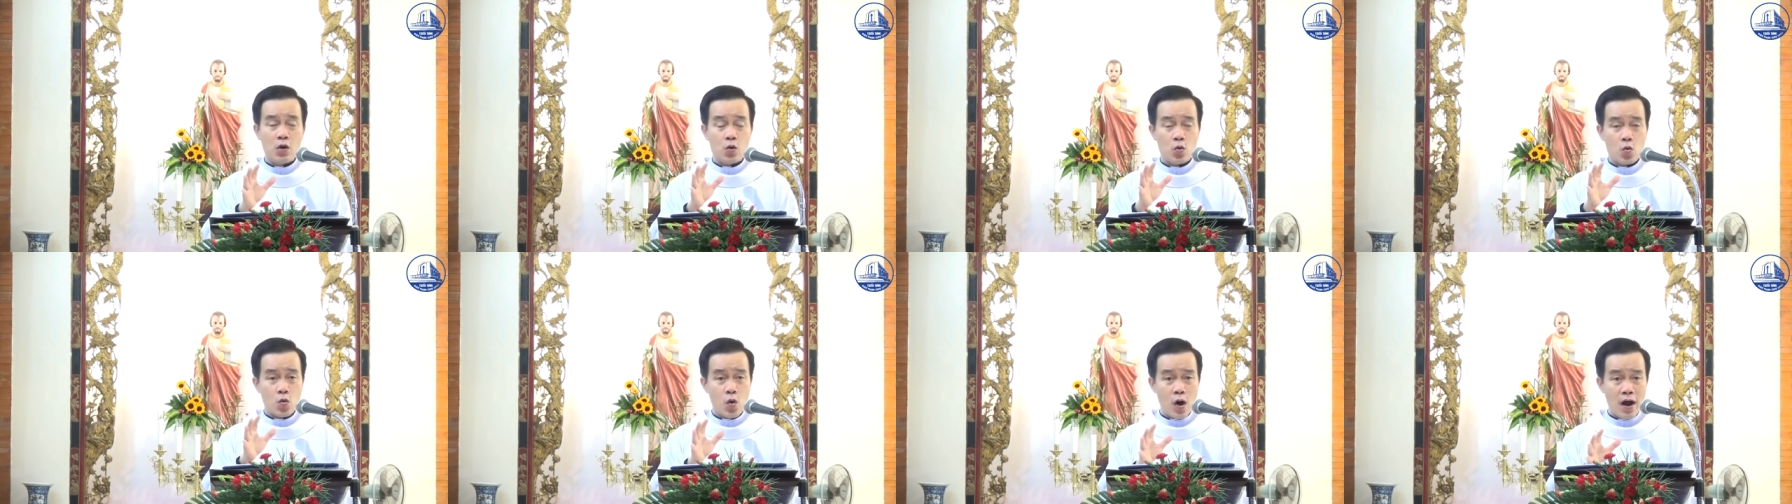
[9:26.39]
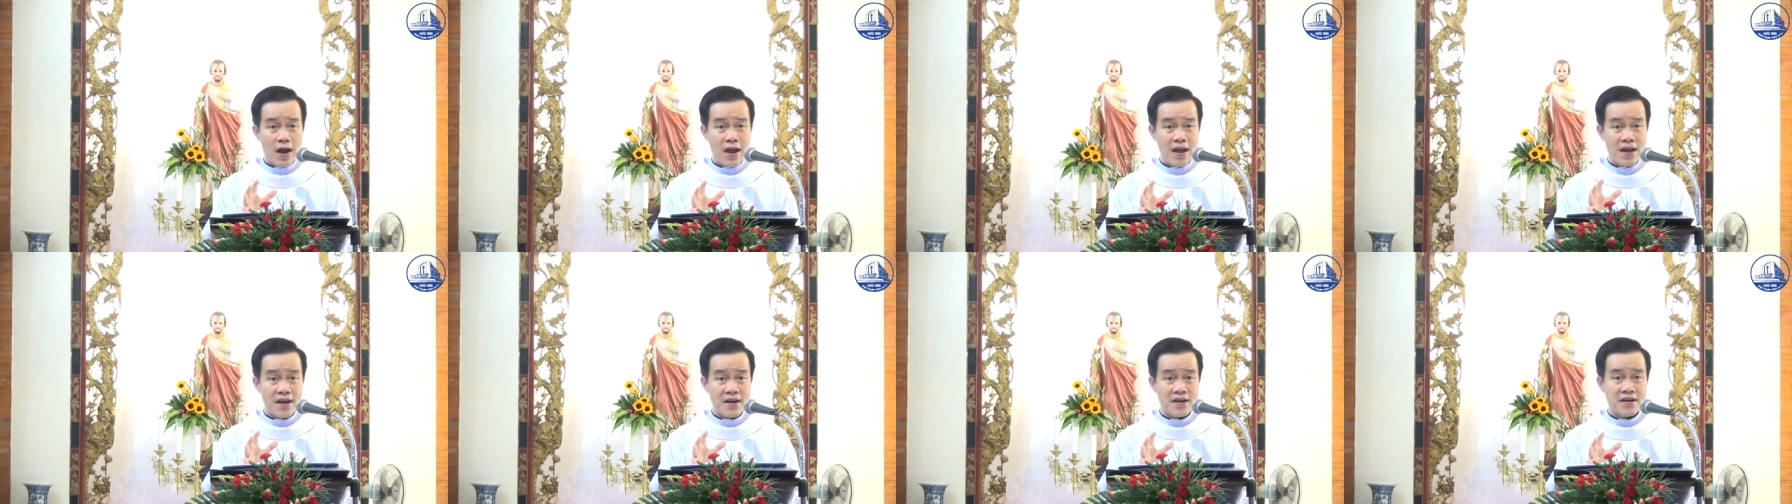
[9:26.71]

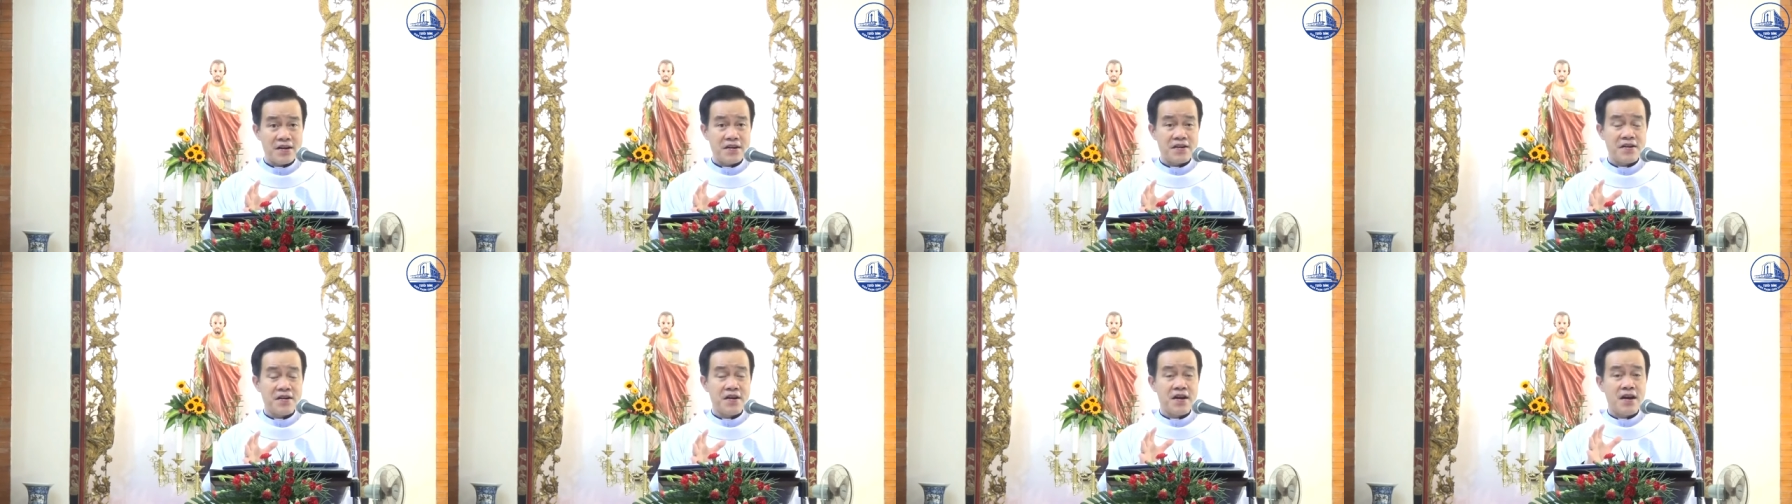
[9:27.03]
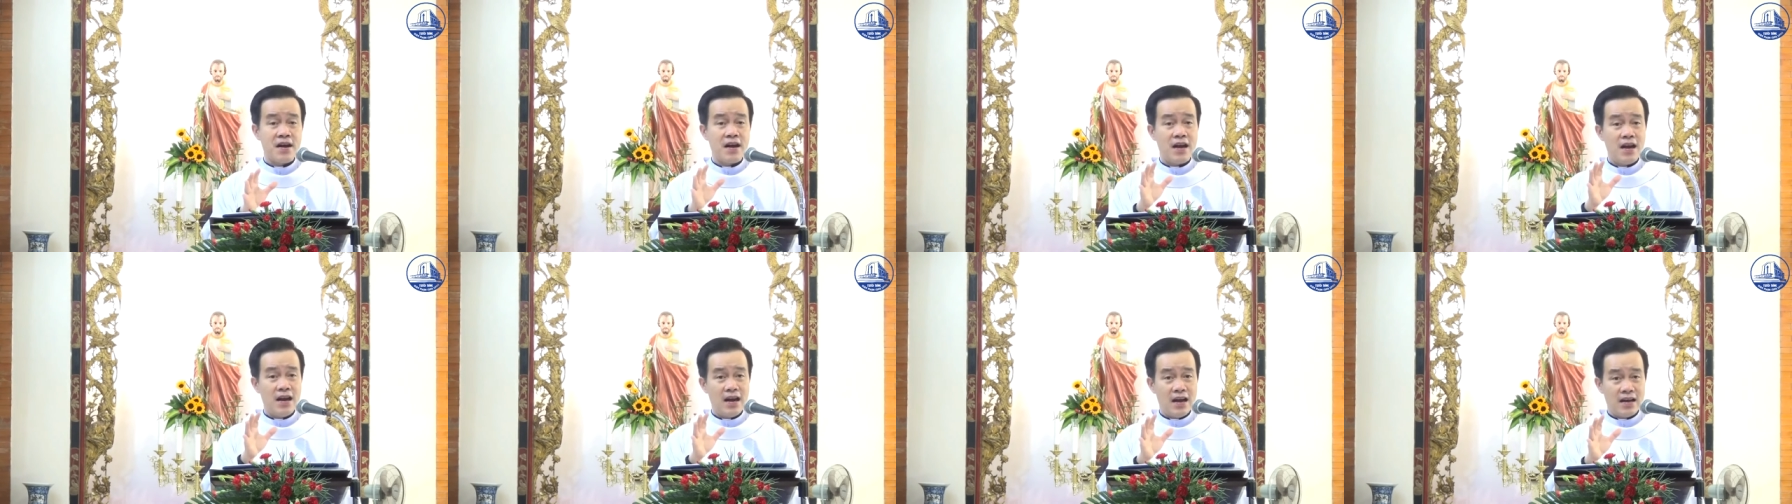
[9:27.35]
quan
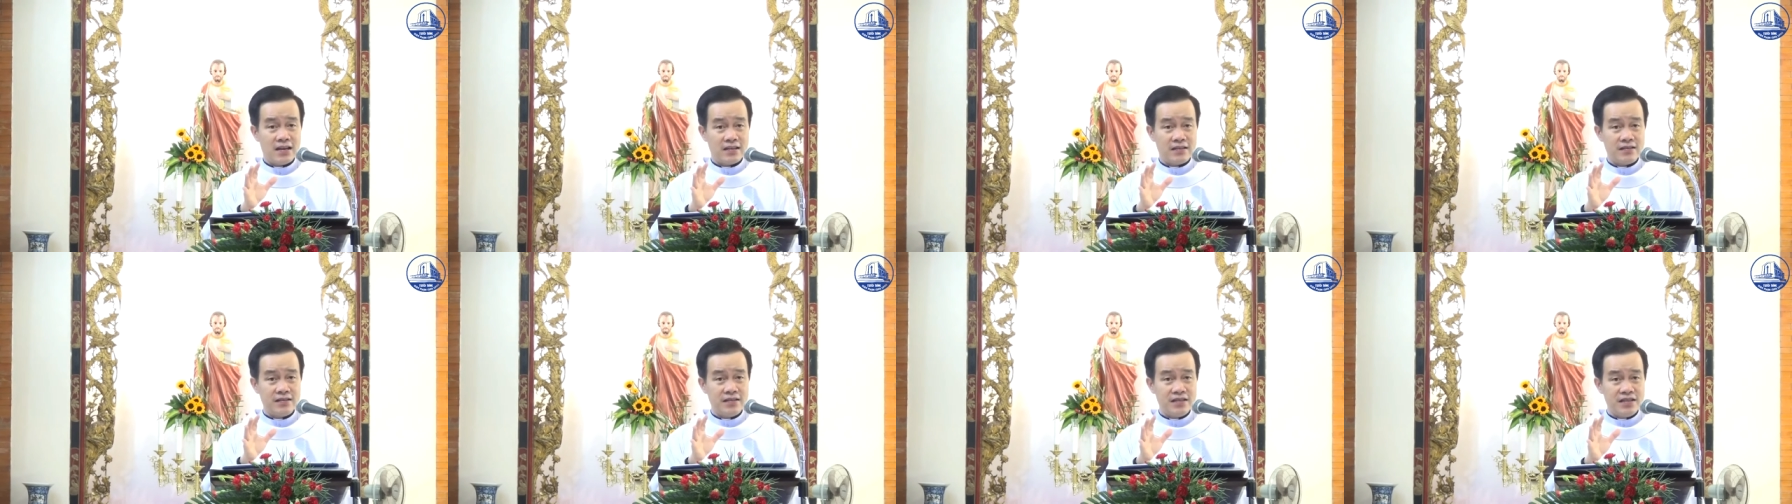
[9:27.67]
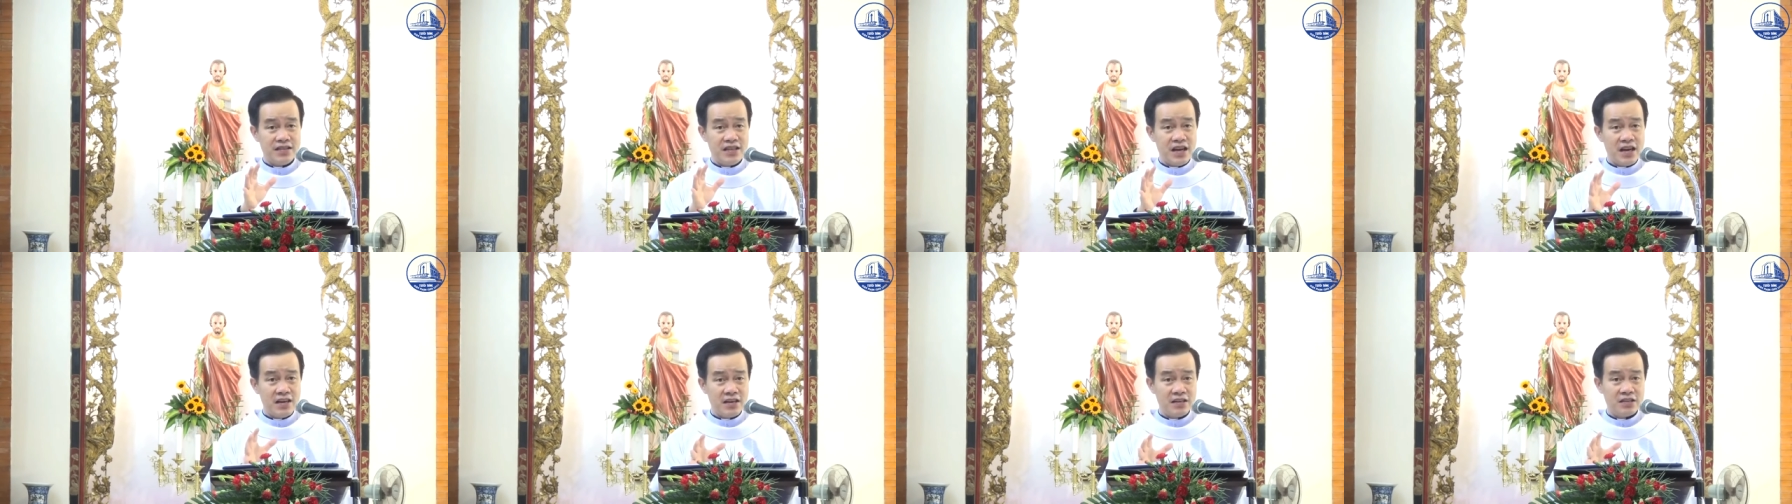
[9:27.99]
lẫn
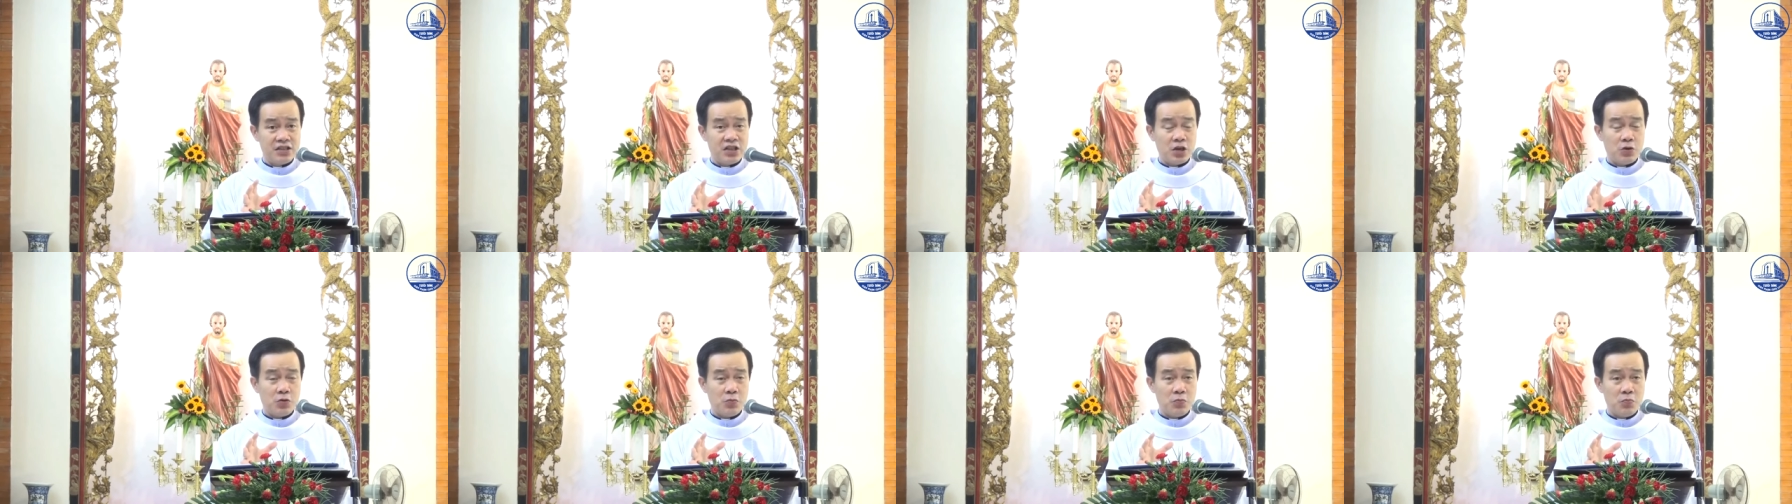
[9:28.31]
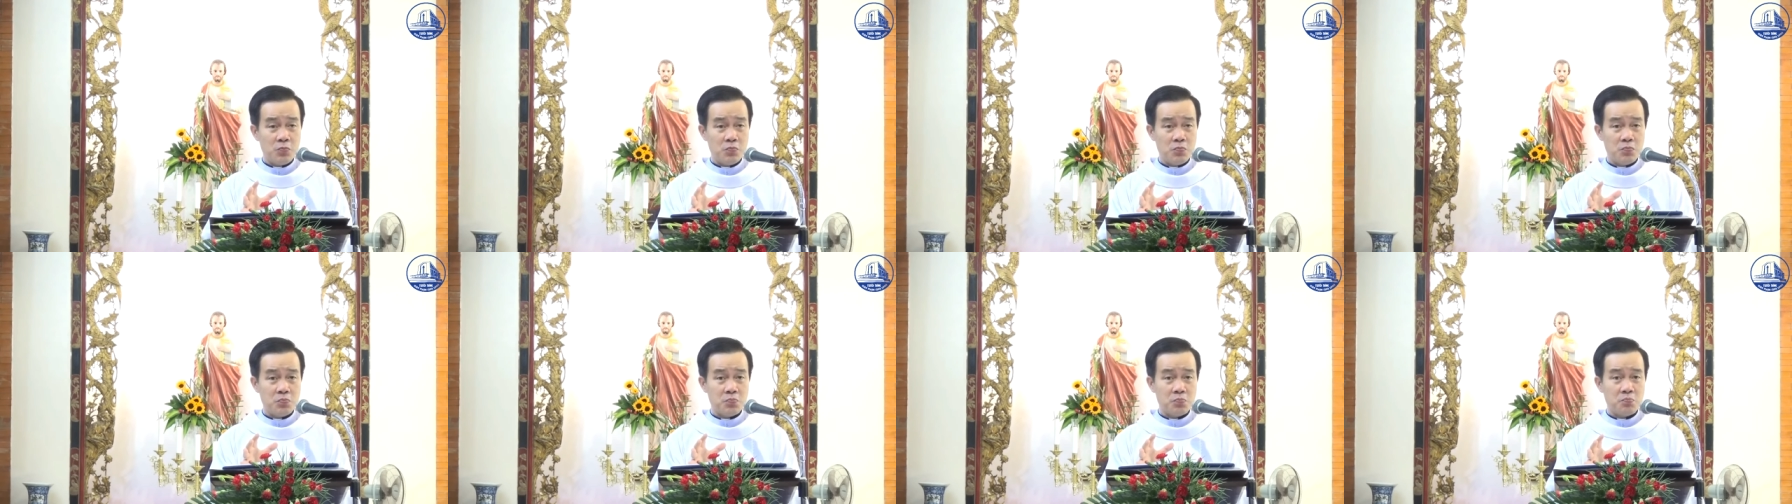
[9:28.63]
dân
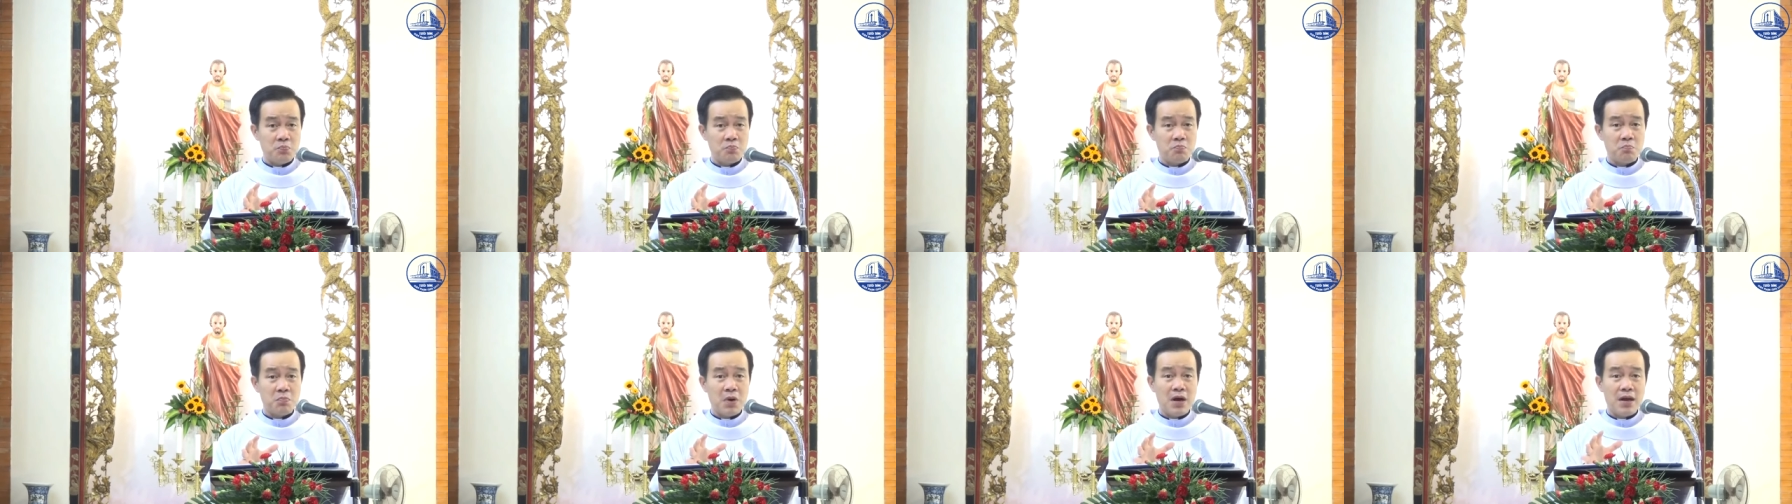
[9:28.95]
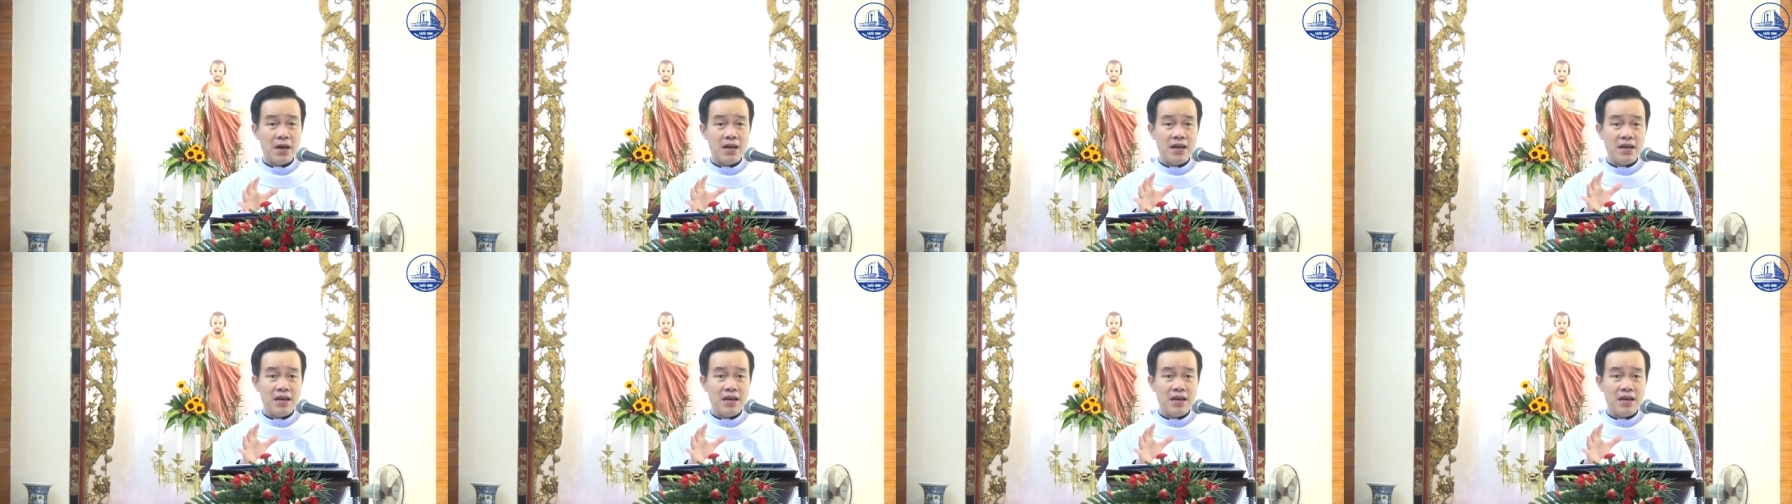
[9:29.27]
chúng bị